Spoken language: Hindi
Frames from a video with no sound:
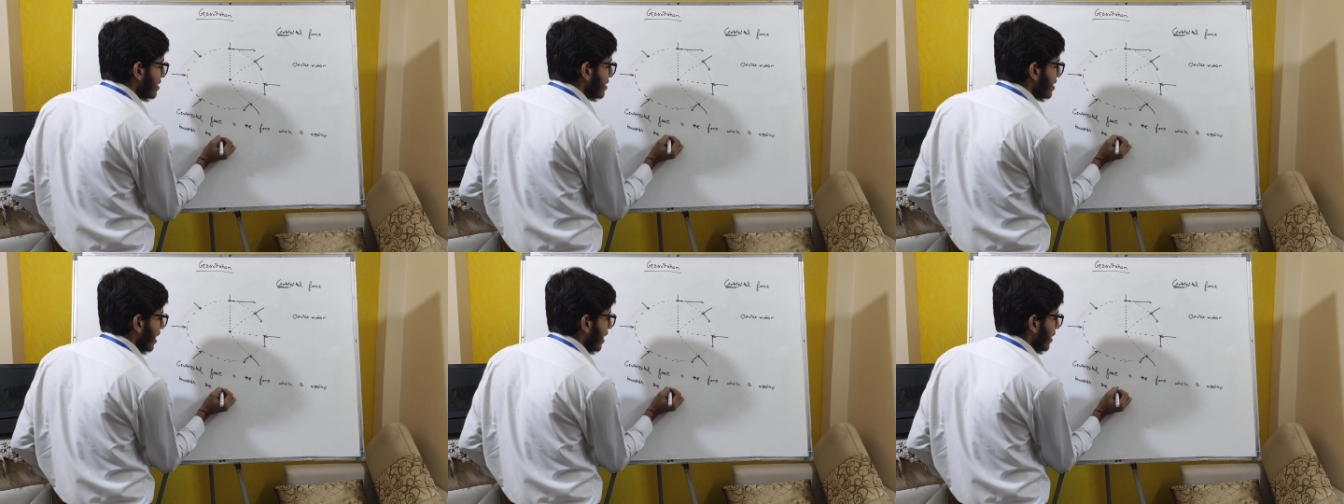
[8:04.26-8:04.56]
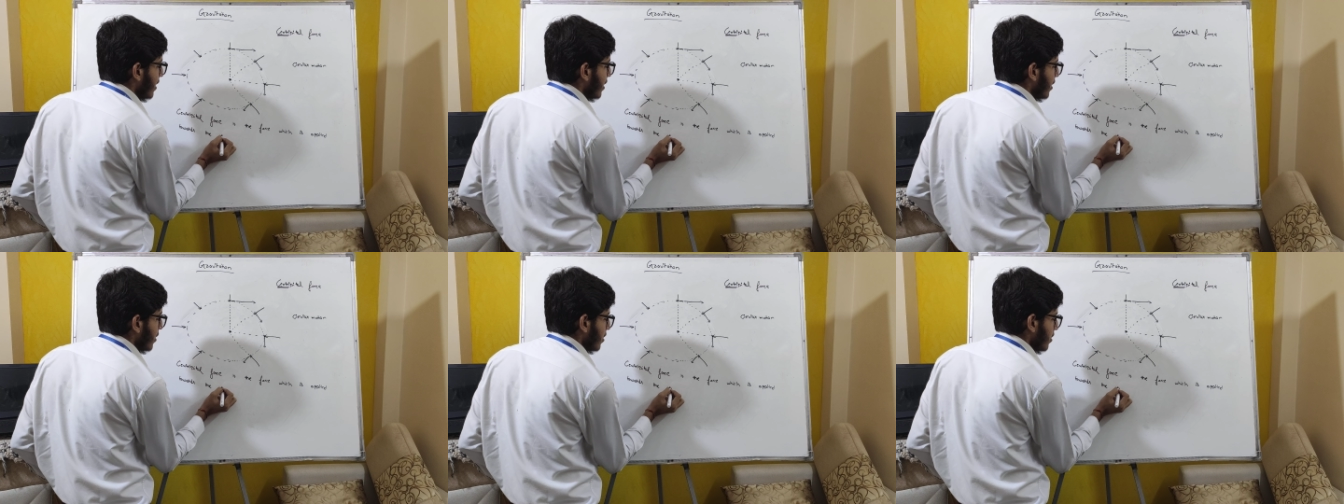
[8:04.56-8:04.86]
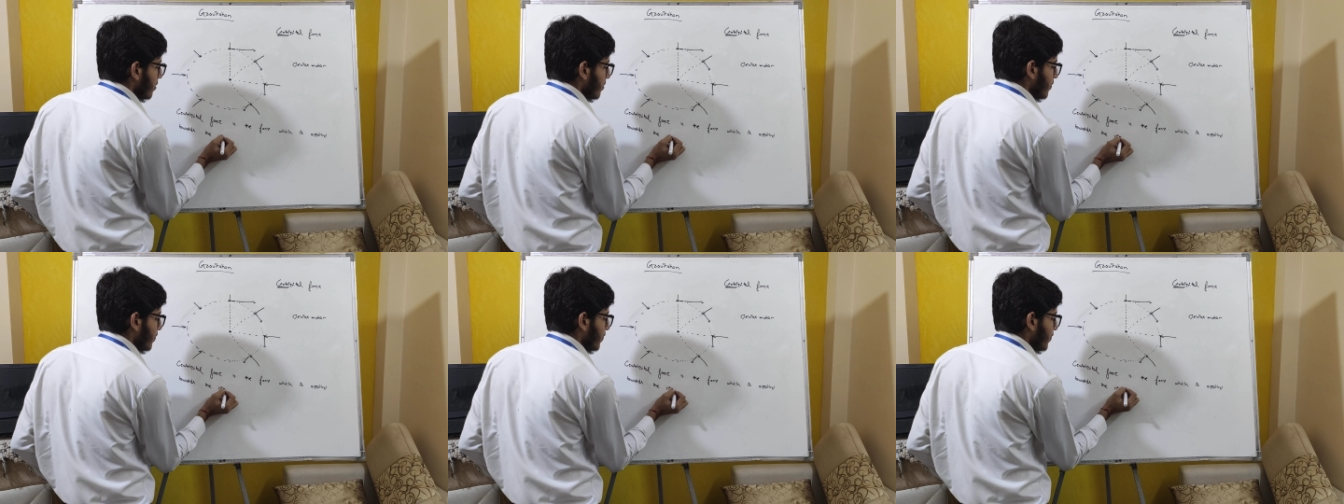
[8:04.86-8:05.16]
सेंटर
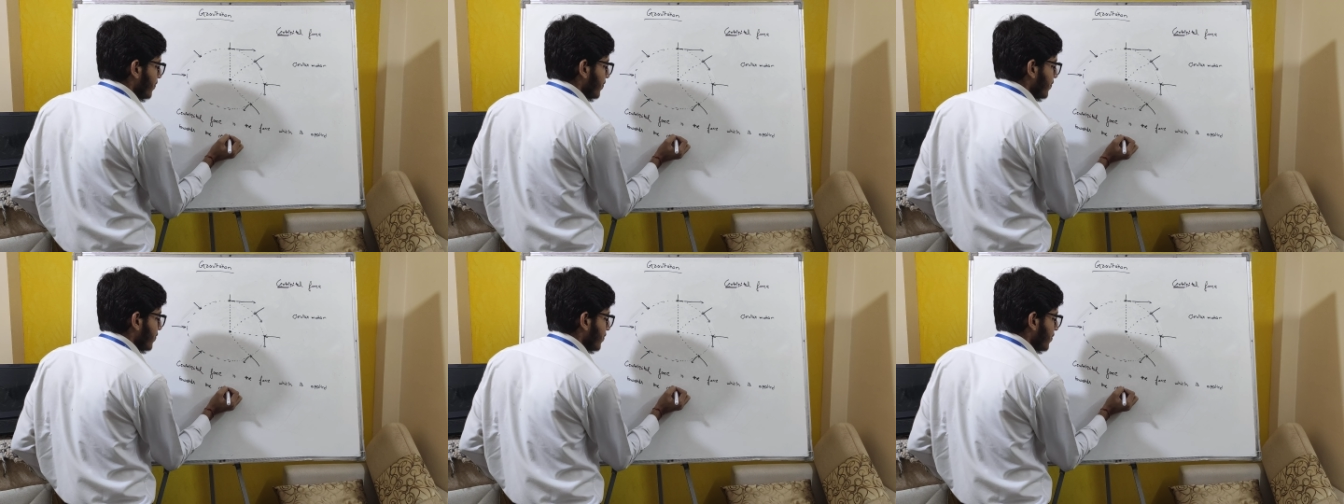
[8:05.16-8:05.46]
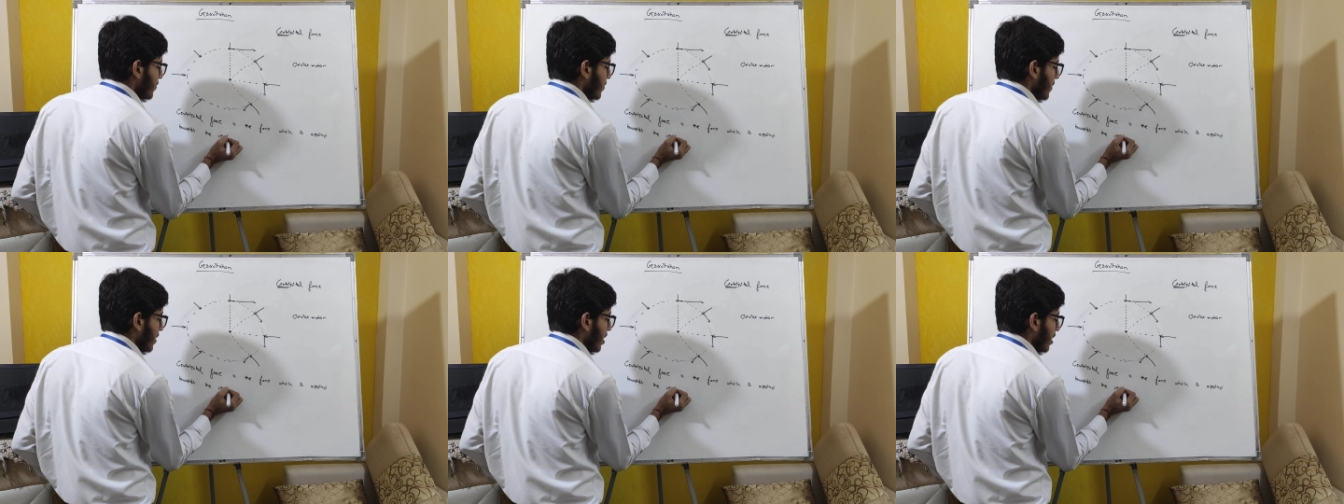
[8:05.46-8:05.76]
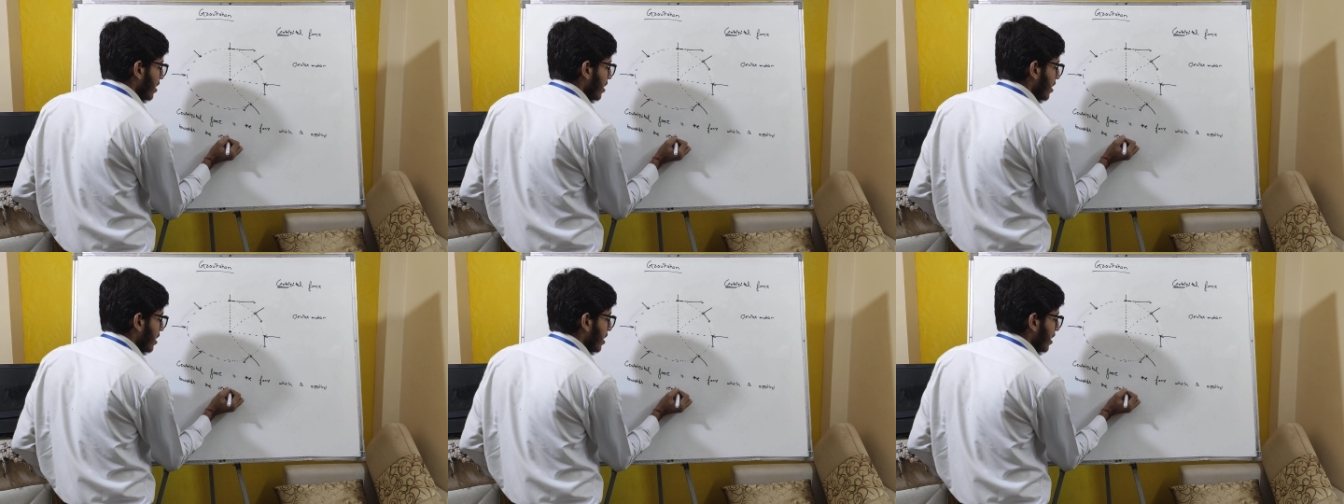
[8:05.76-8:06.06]

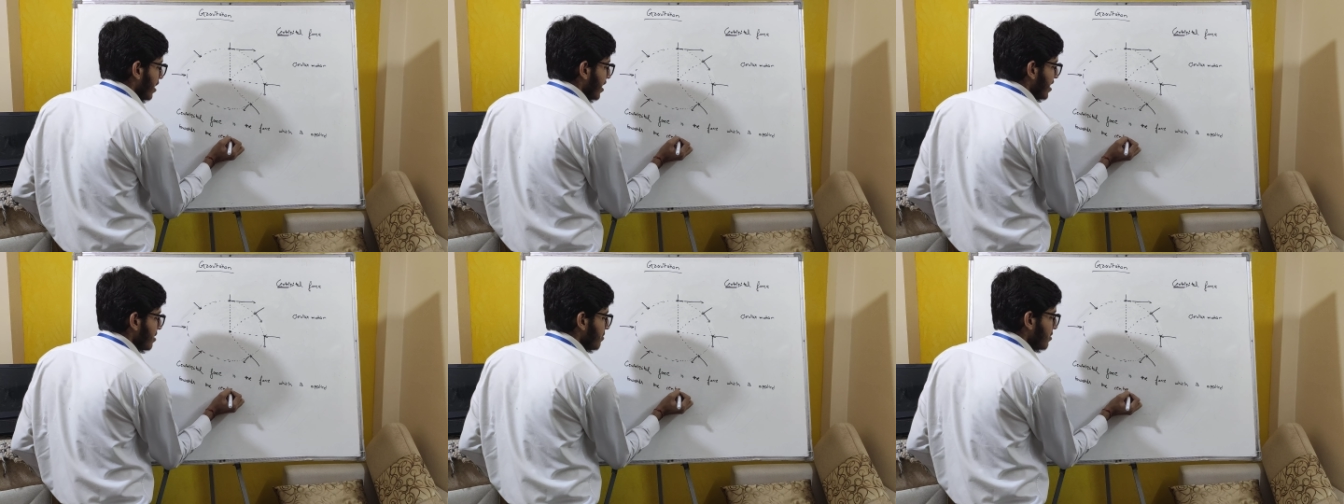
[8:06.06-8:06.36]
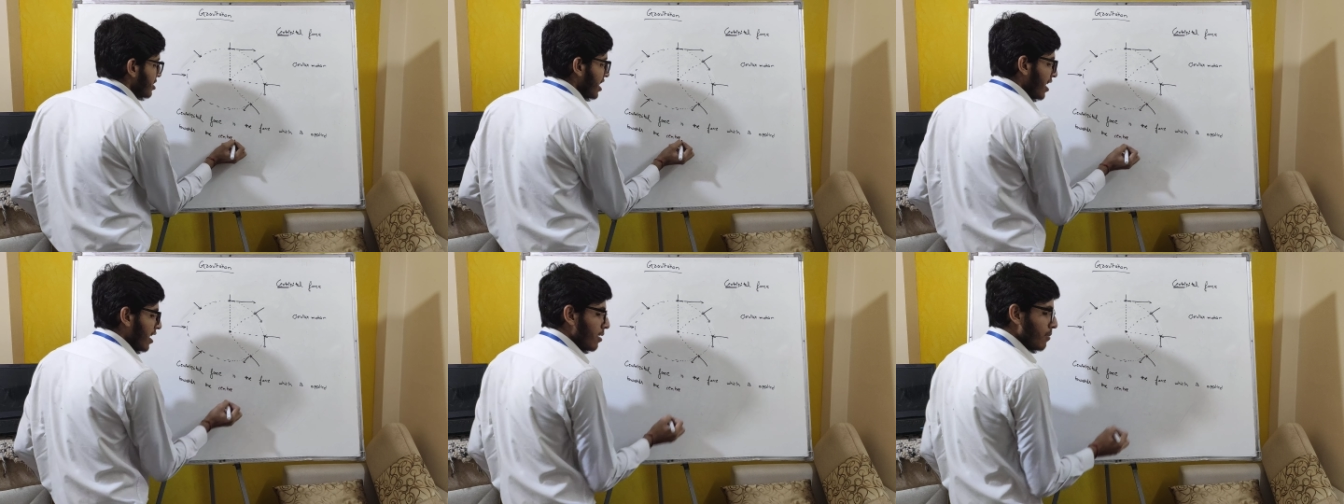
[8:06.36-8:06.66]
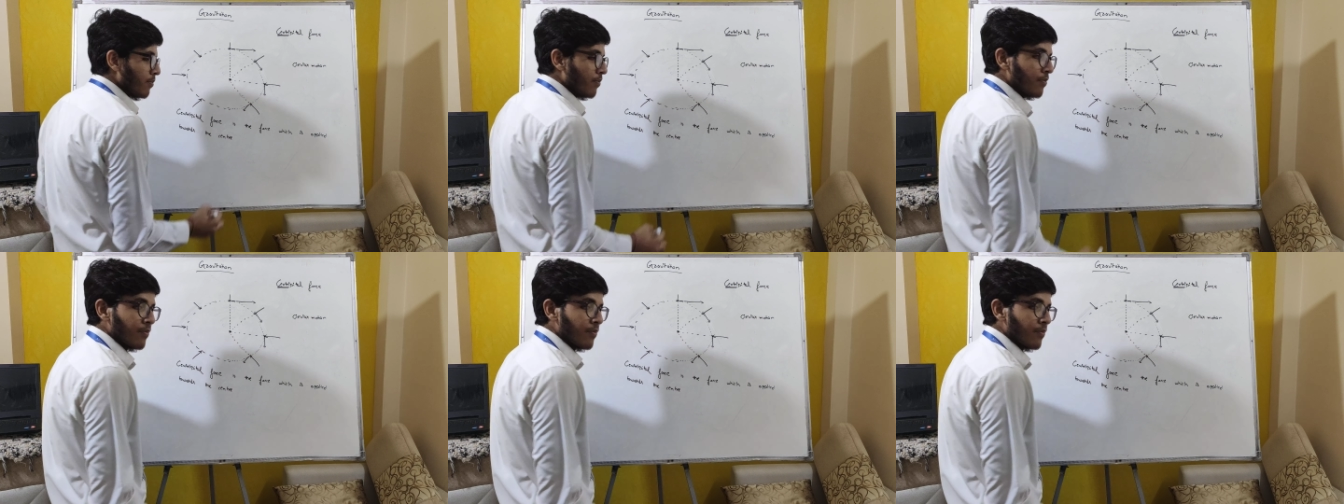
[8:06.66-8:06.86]
ये समझ आया